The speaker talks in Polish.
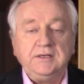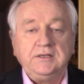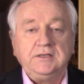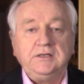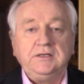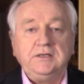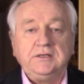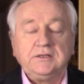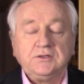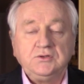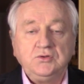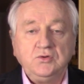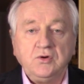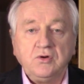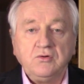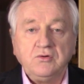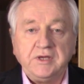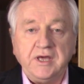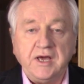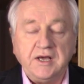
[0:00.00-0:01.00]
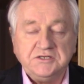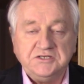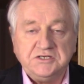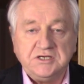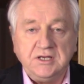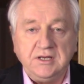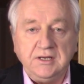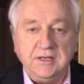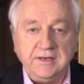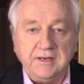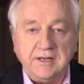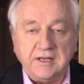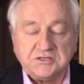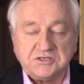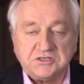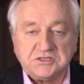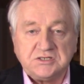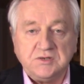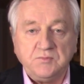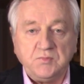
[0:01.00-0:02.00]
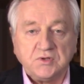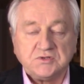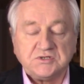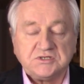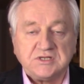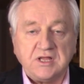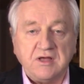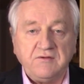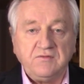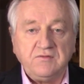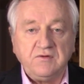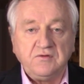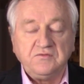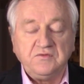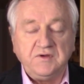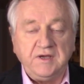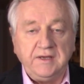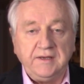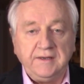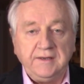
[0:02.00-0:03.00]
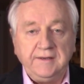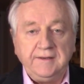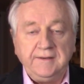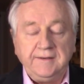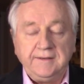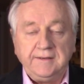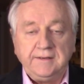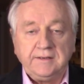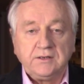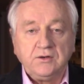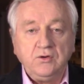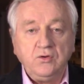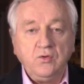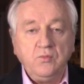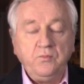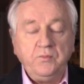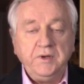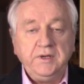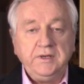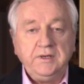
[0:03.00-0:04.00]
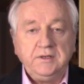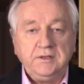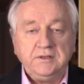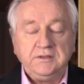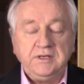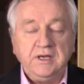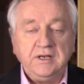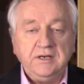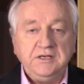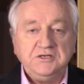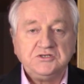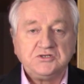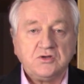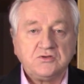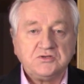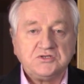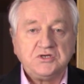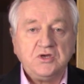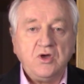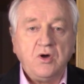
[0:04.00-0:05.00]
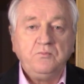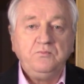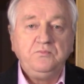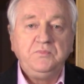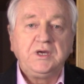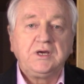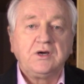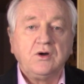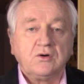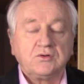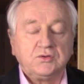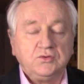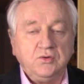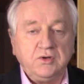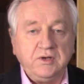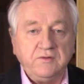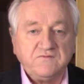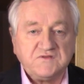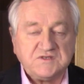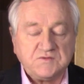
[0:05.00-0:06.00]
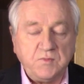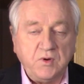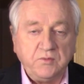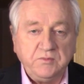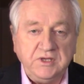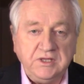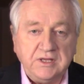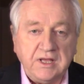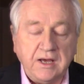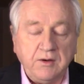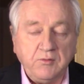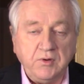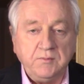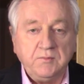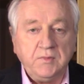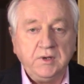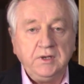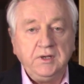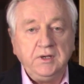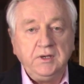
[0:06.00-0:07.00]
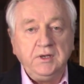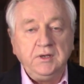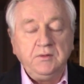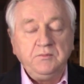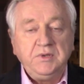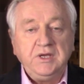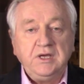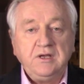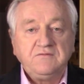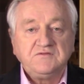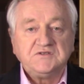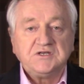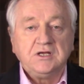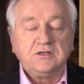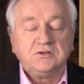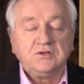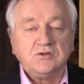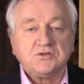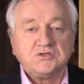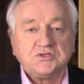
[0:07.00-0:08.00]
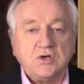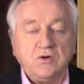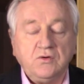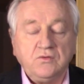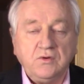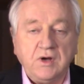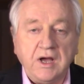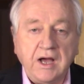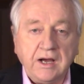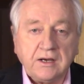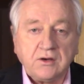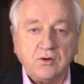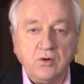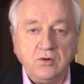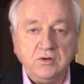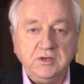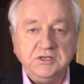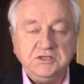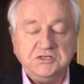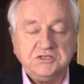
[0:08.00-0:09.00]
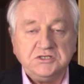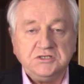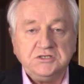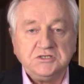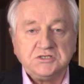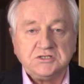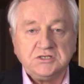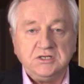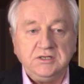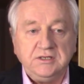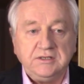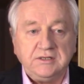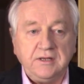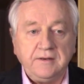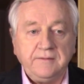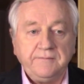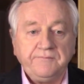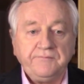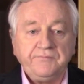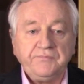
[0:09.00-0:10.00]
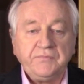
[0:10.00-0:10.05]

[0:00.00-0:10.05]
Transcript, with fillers: e, którą ja dzielę na trzy podstawowe grupy, nie licząc Jobbik, o którym wspominałem. Pierwsza to są akolici, czyli ten